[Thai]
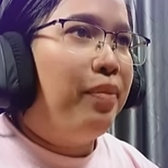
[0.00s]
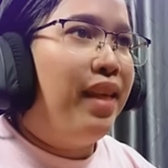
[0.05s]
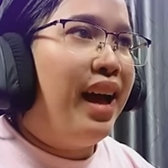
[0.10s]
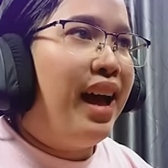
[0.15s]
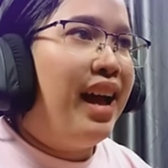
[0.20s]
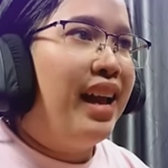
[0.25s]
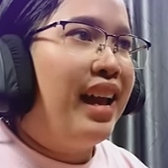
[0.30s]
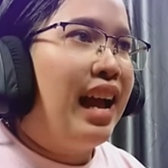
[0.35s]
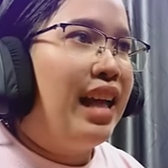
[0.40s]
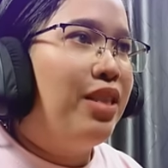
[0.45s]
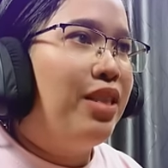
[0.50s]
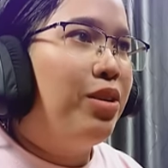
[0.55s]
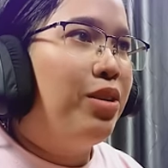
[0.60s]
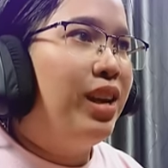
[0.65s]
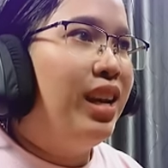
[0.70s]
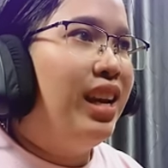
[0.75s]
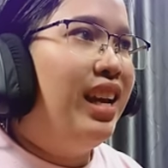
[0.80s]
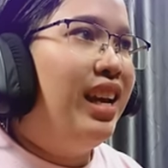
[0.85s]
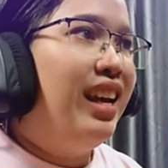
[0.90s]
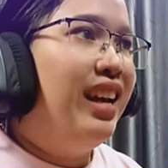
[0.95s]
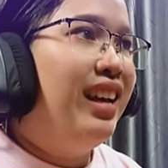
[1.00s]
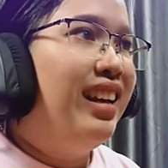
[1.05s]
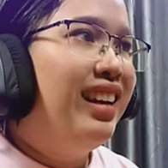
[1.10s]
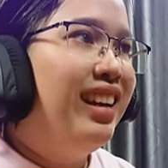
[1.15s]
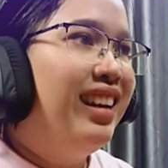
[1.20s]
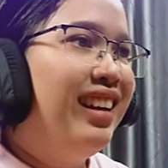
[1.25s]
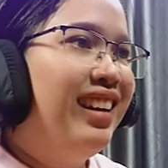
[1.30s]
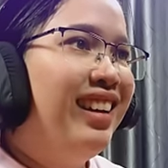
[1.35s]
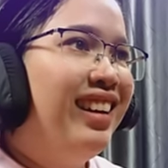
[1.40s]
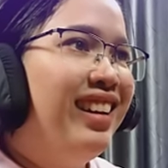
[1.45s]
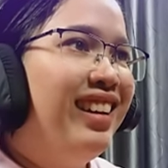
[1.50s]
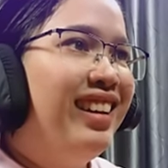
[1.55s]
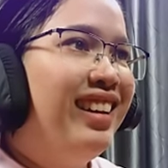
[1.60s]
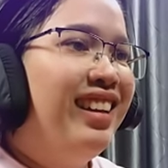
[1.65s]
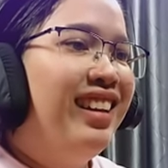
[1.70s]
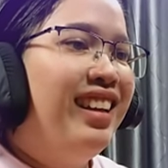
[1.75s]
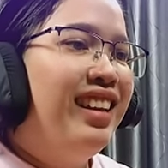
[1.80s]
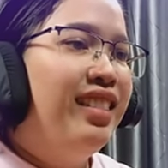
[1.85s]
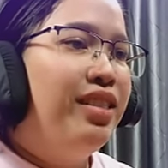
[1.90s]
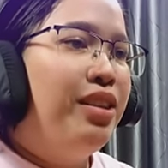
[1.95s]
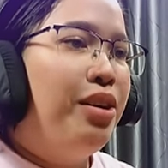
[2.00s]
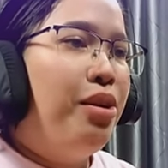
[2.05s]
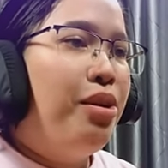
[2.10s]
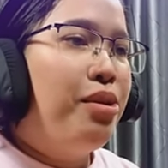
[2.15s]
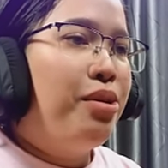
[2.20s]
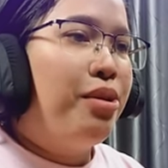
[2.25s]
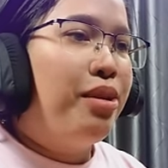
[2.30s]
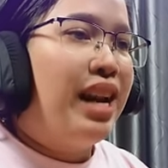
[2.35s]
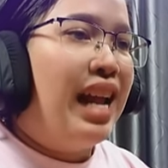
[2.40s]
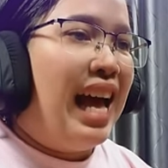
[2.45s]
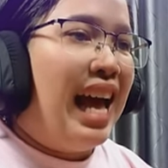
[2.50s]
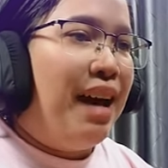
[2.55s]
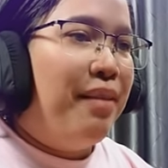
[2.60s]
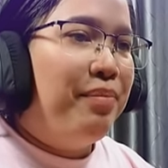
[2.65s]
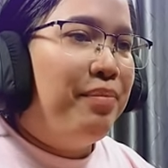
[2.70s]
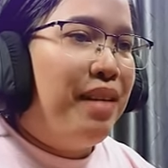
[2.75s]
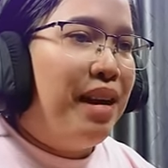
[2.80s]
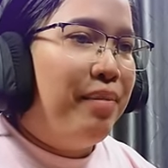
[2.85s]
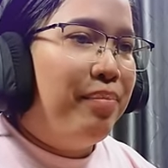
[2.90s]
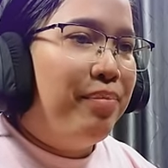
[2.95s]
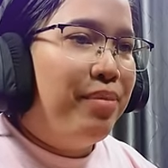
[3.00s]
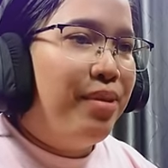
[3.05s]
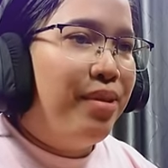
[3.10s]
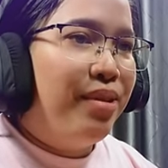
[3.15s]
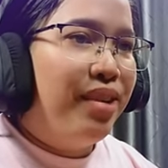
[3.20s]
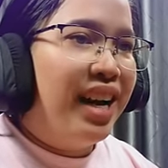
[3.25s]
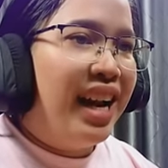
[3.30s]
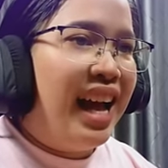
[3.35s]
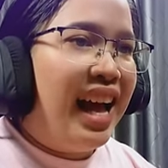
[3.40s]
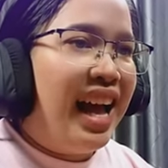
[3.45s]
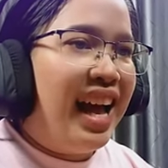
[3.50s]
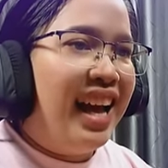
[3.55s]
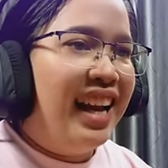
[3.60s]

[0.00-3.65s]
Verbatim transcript: ฟได้ค่ะตอนนี้โต๊ะคราฟแบบโบรา